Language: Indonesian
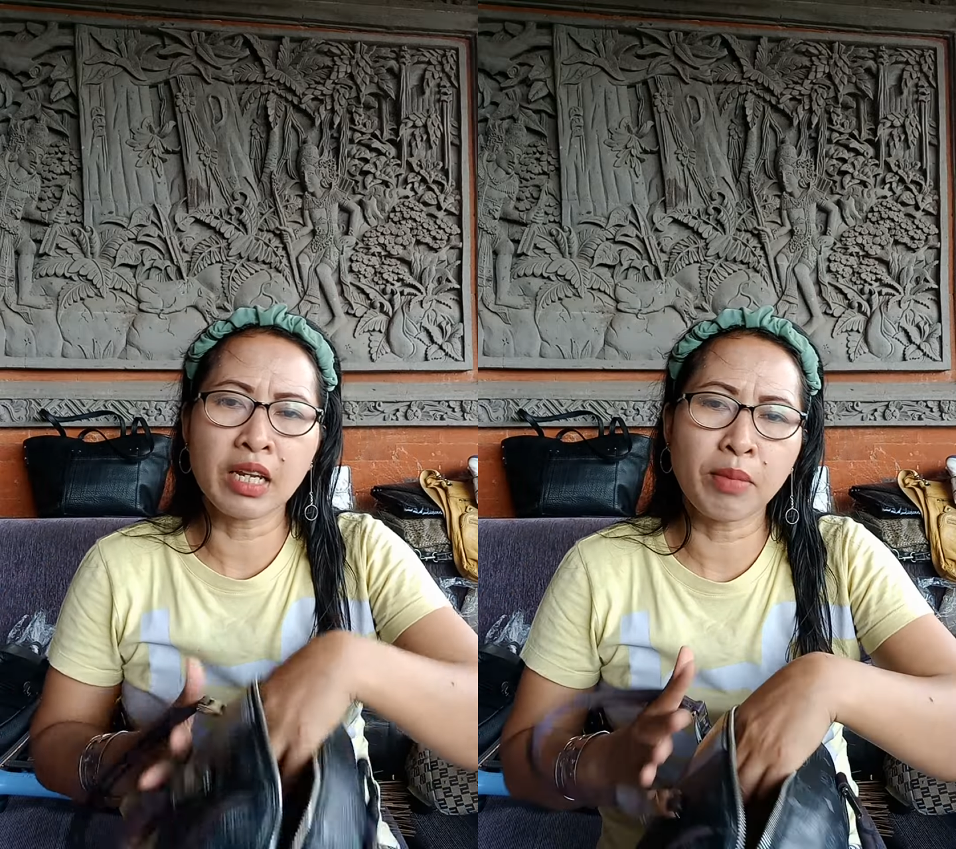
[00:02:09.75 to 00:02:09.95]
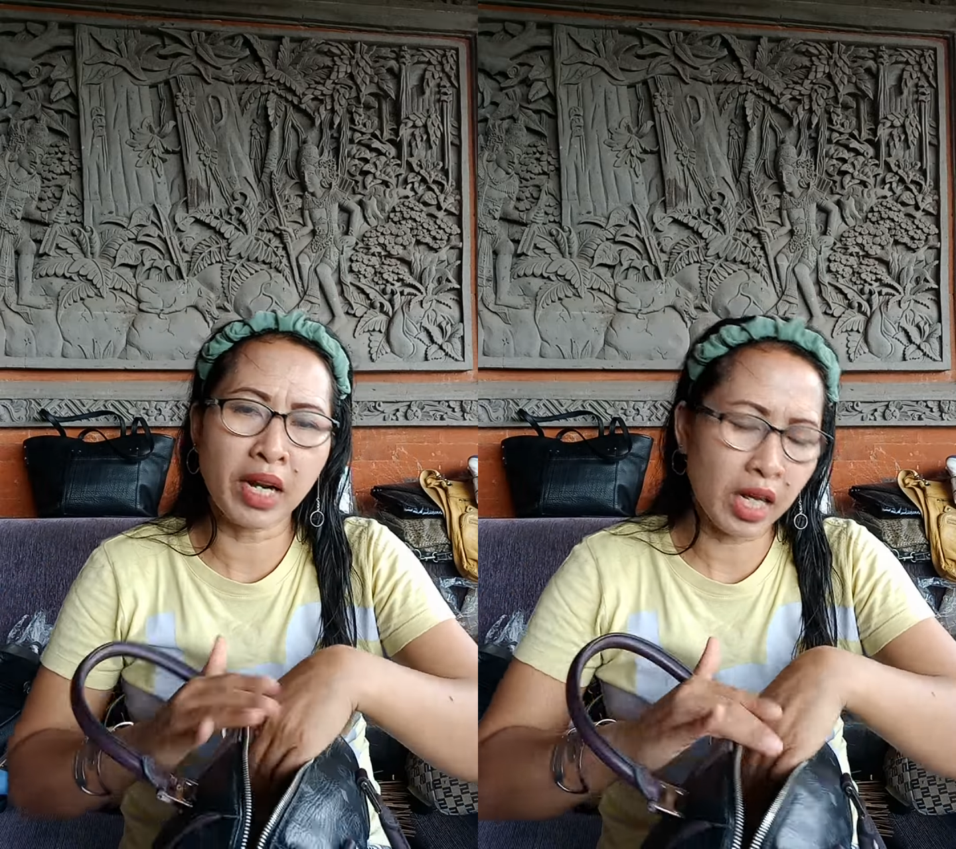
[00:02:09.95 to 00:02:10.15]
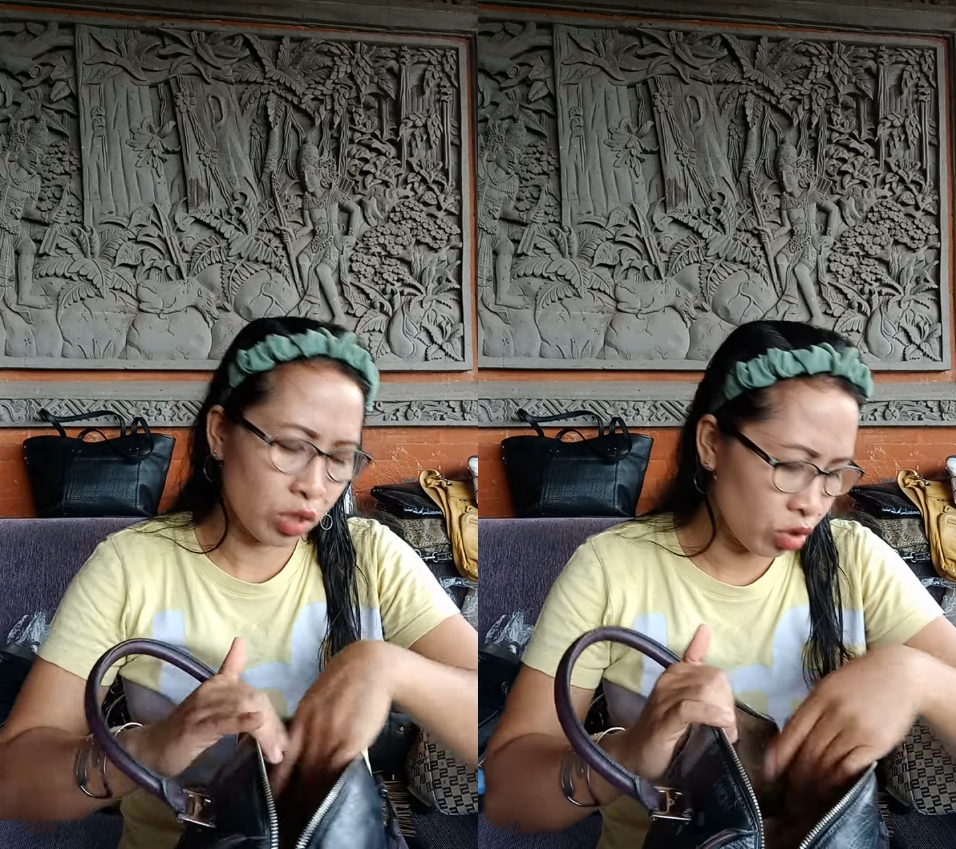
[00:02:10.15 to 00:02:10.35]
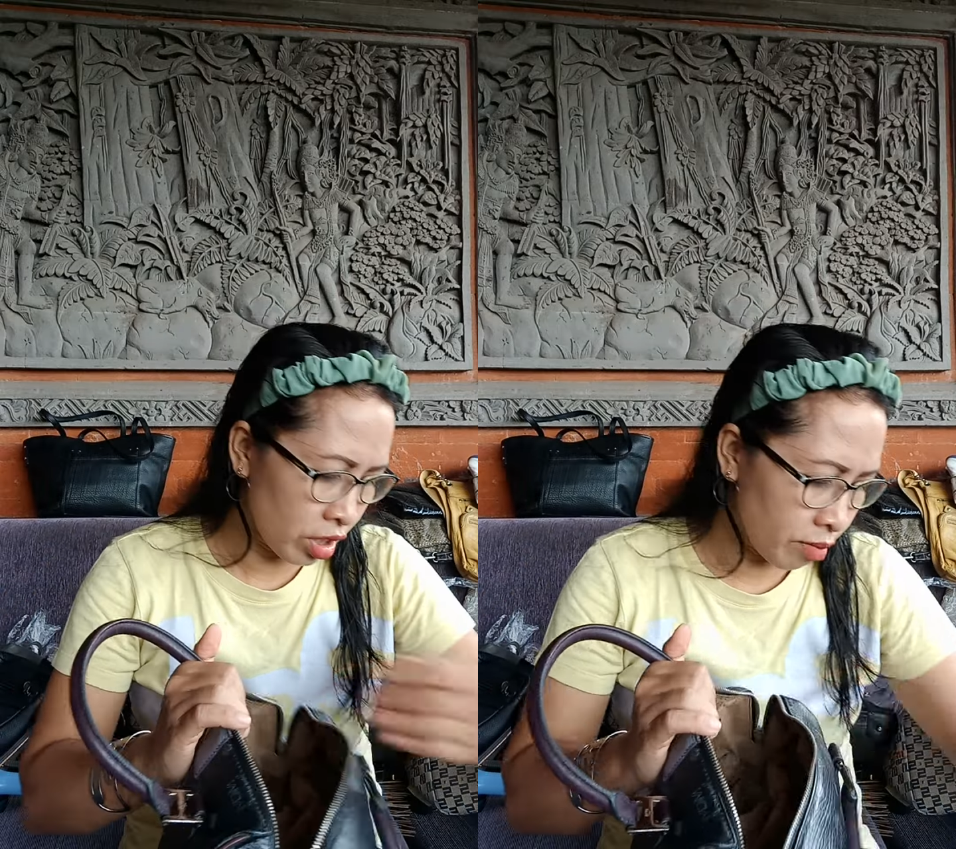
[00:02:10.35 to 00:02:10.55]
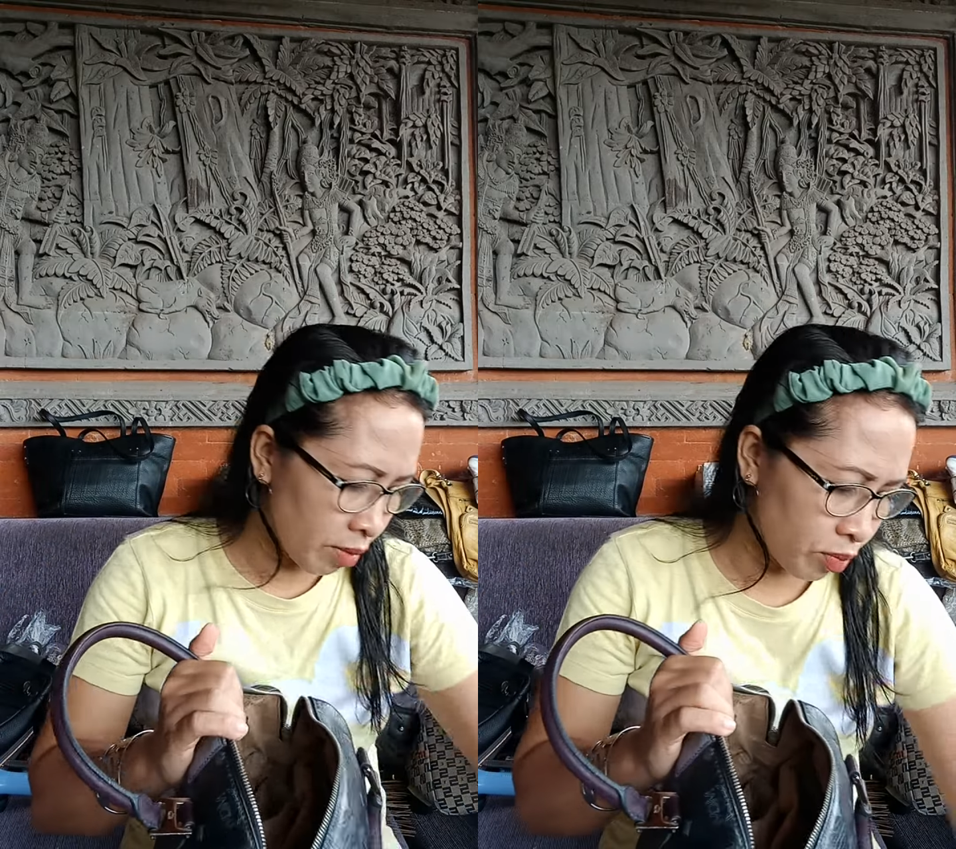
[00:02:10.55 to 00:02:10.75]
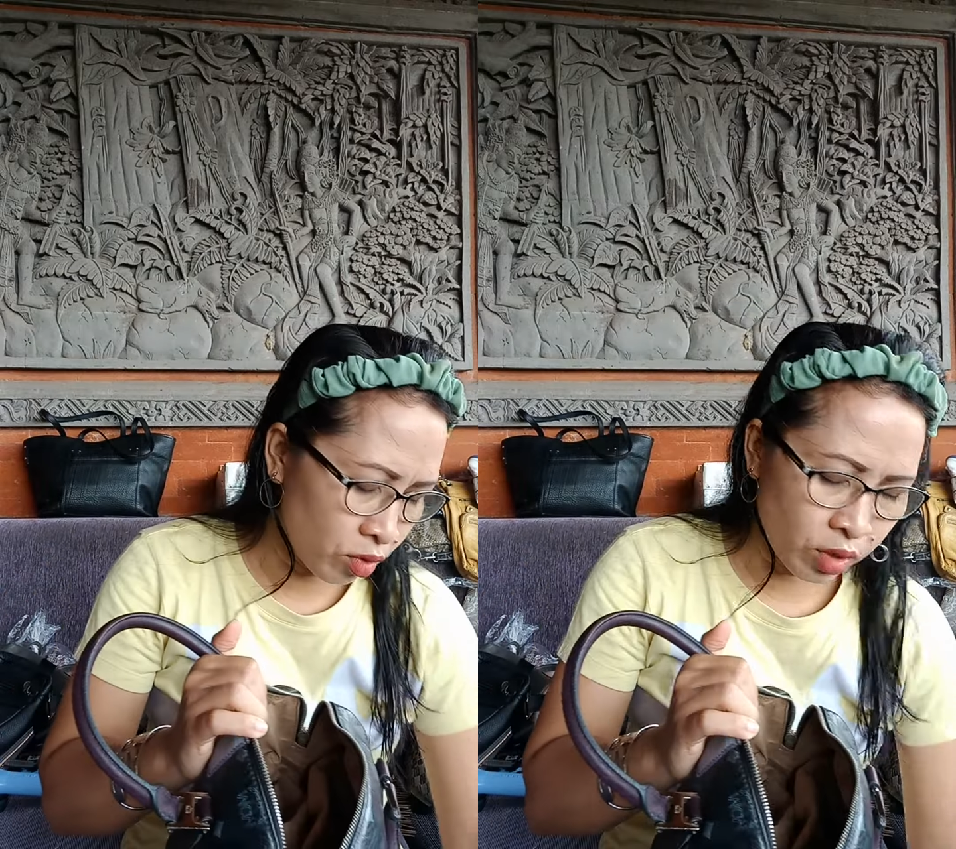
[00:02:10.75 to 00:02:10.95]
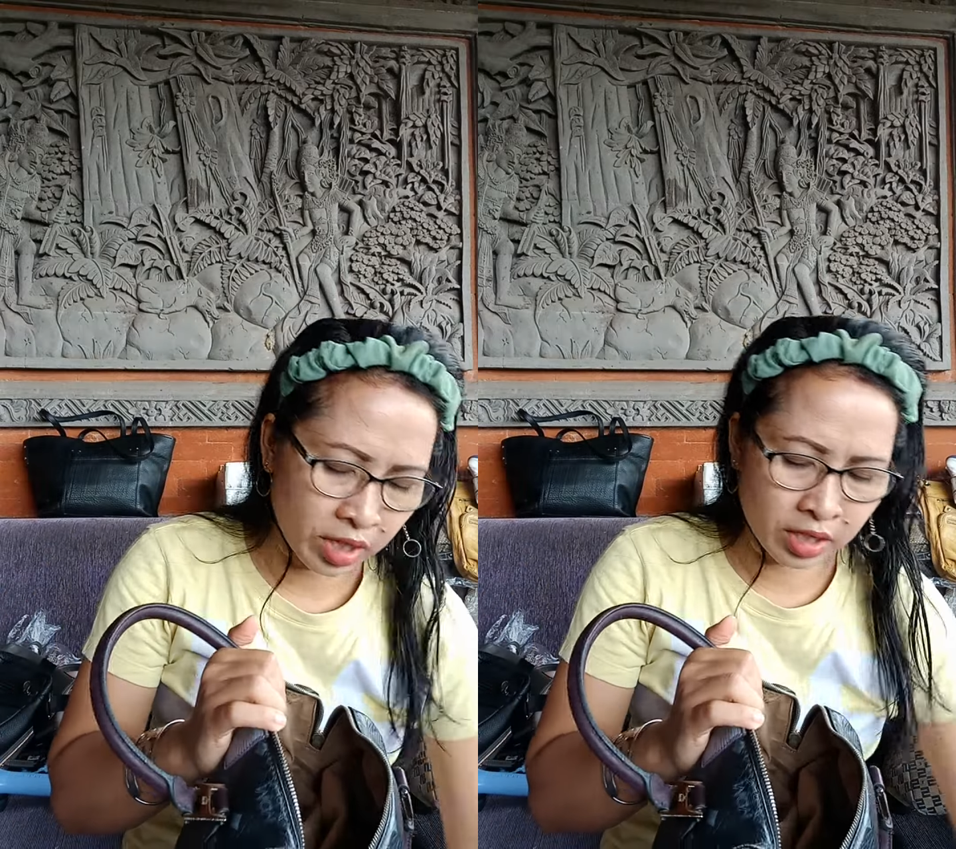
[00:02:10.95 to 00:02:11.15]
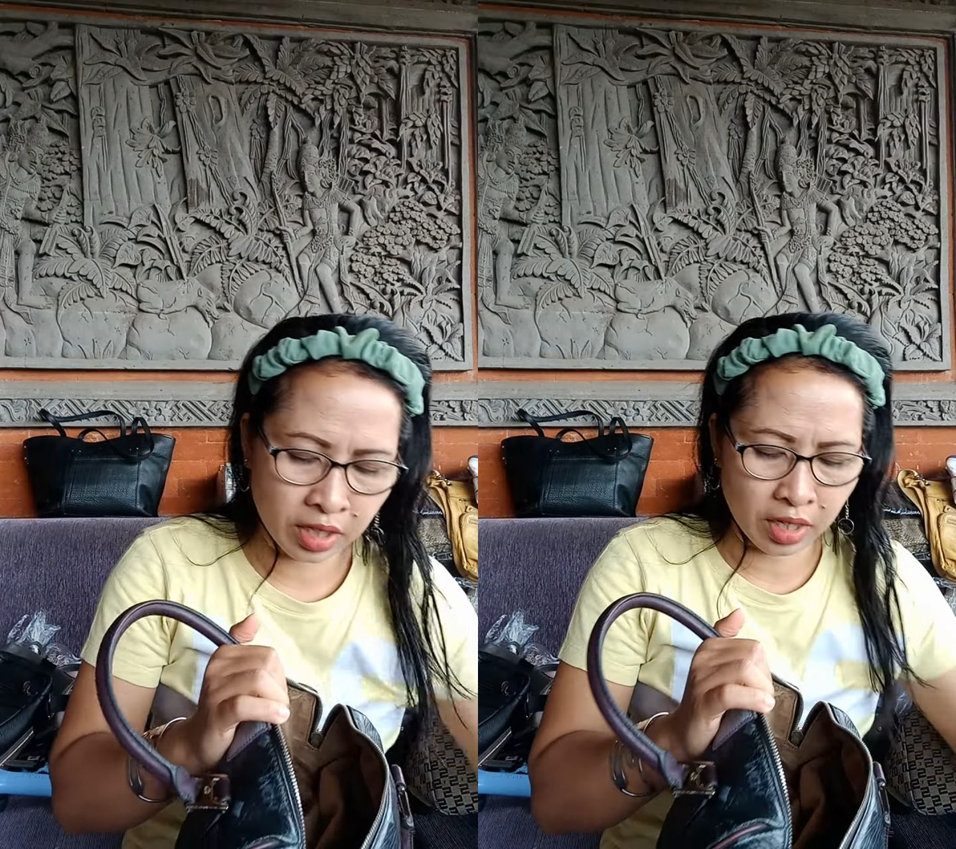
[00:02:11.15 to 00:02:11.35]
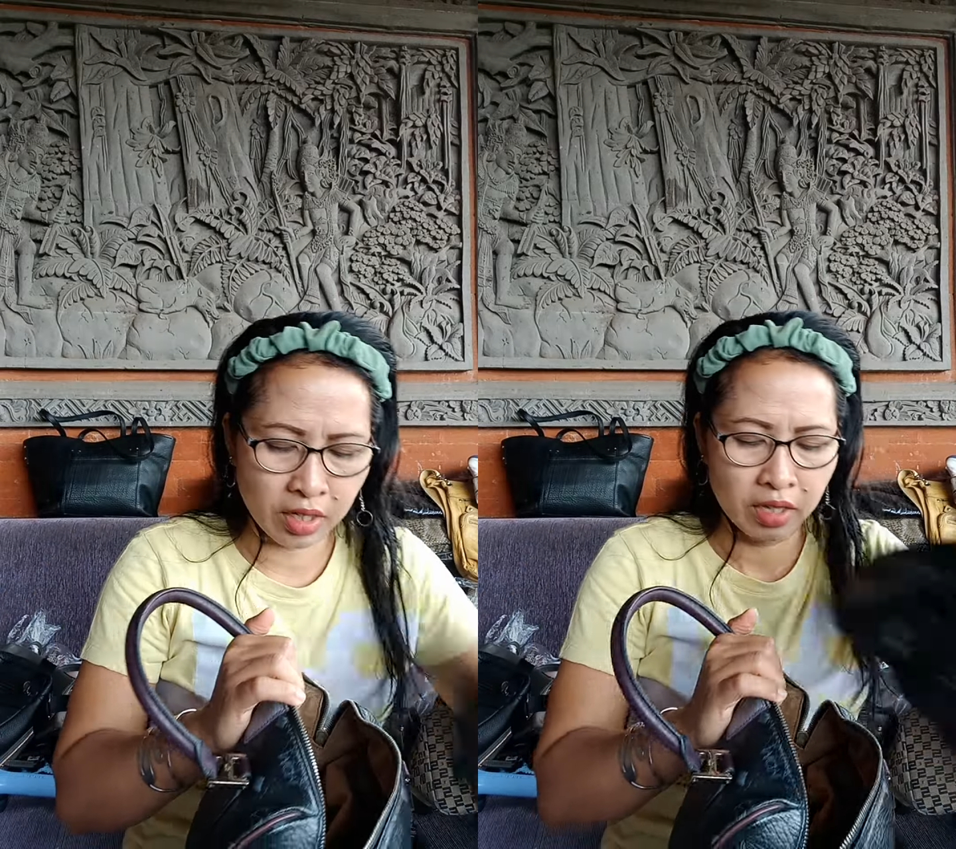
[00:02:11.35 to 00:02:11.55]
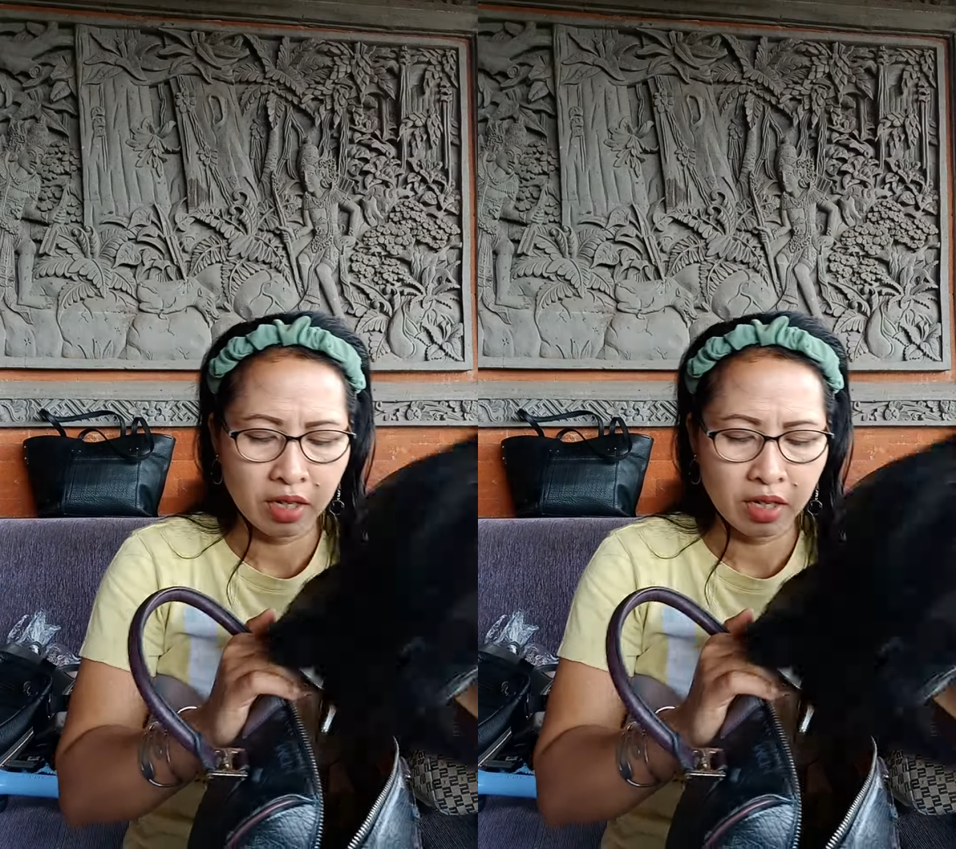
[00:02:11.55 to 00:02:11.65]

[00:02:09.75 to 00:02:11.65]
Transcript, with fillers: 550 aja kak